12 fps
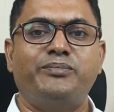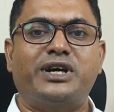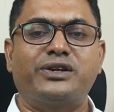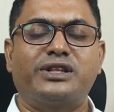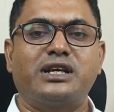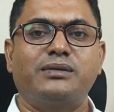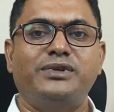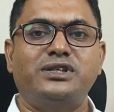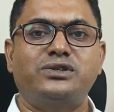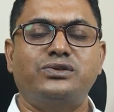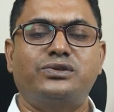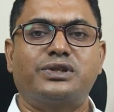ভালো থাকবেন
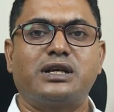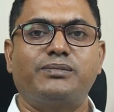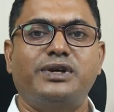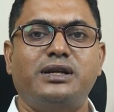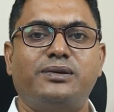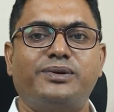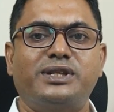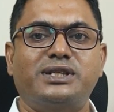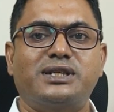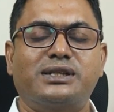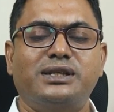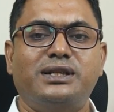সুস্থ থাকবেন আমাদের
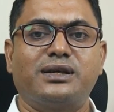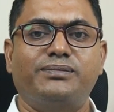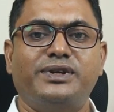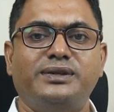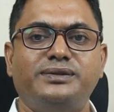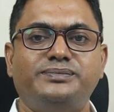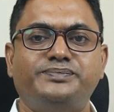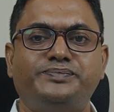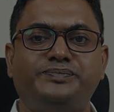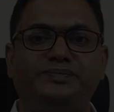সাথেই থাকবেন